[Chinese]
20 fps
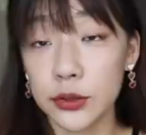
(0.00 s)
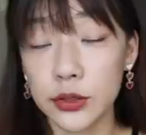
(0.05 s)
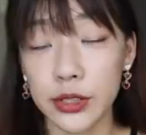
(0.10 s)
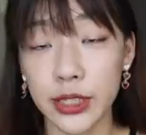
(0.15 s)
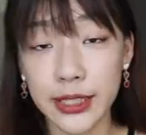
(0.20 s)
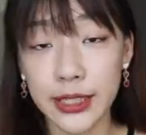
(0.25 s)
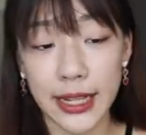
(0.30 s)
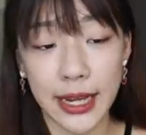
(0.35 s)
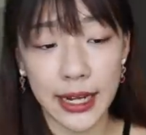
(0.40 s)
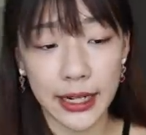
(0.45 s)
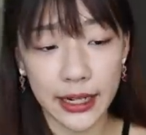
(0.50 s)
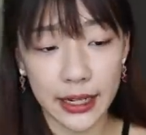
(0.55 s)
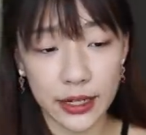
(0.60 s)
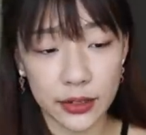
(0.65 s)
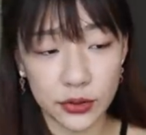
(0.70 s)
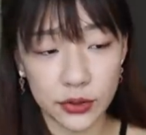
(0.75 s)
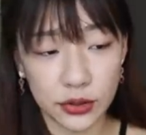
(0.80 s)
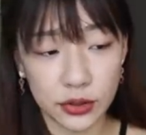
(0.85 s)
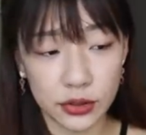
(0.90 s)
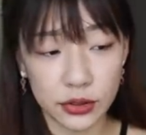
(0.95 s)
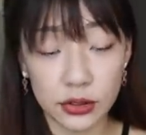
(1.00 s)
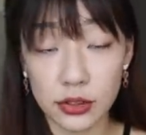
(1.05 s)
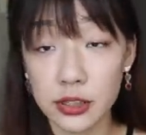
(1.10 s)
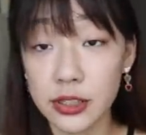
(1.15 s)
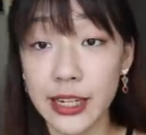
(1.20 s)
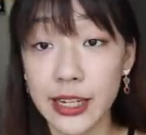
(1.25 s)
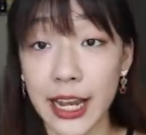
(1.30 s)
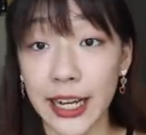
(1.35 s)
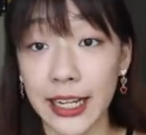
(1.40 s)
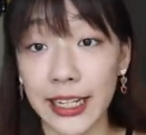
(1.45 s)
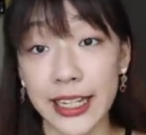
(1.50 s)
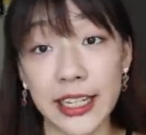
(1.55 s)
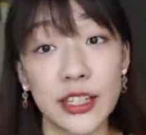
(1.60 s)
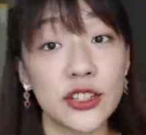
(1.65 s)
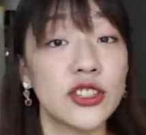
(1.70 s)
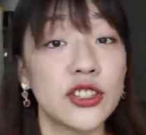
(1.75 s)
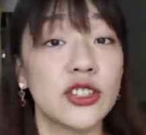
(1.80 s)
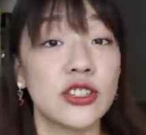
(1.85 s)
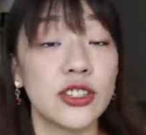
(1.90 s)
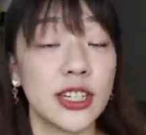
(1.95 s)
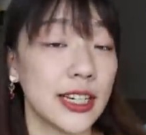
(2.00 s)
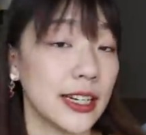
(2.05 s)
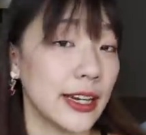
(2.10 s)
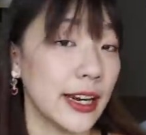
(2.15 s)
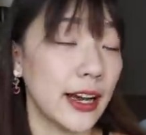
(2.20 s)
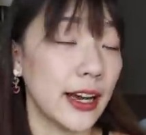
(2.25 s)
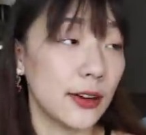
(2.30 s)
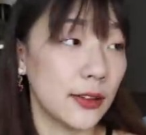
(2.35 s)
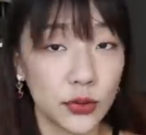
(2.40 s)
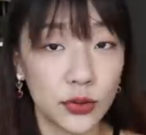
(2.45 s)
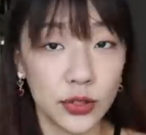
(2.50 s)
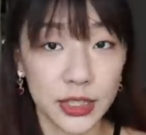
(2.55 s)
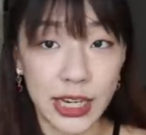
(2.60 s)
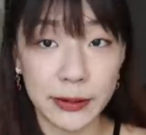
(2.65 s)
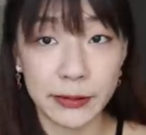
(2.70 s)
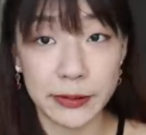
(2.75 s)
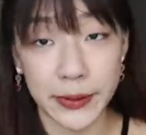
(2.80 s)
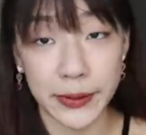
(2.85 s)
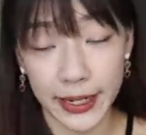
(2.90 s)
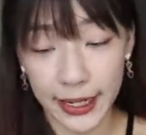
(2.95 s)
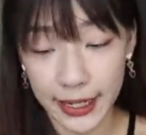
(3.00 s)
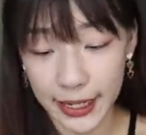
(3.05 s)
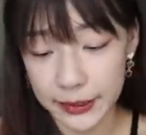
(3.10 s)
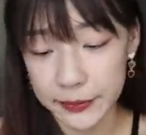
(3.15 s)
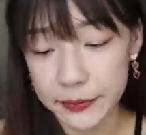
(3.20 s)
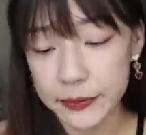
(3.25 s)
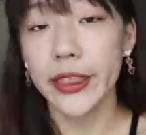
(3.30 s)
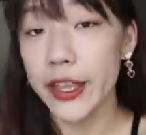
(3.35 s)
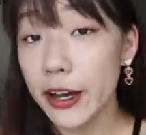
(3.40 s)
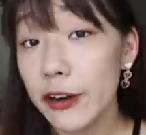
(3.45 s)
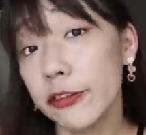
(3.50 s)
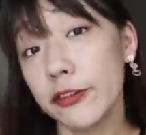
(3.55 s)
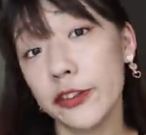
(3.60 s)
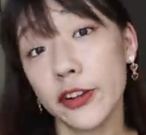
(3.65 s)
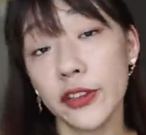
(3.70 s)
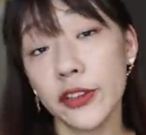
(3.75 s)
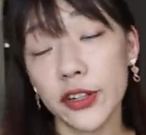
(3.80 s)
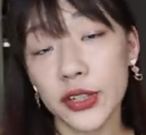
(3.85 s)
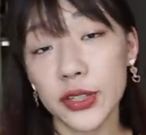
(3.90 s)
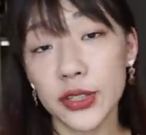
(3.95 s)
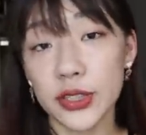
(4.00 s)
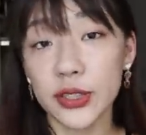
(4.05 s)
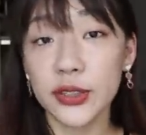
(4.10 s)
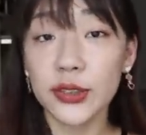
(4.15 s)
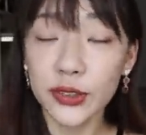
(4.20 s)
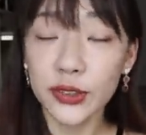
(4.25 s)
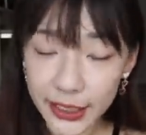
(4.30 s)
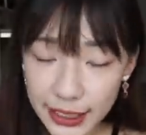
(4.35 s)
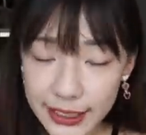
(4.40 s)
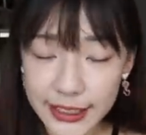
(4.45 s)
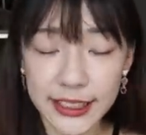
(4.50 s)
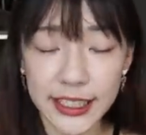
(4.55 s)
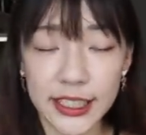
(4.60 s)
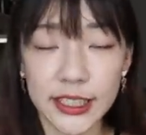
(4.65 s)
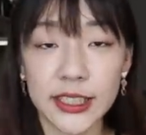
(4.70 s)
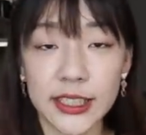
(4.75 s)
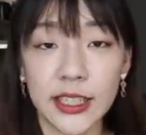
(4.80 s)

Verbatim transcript: 所以大家可以去拿个零食、饮料坐下来慢慢看。Without further ado, let's get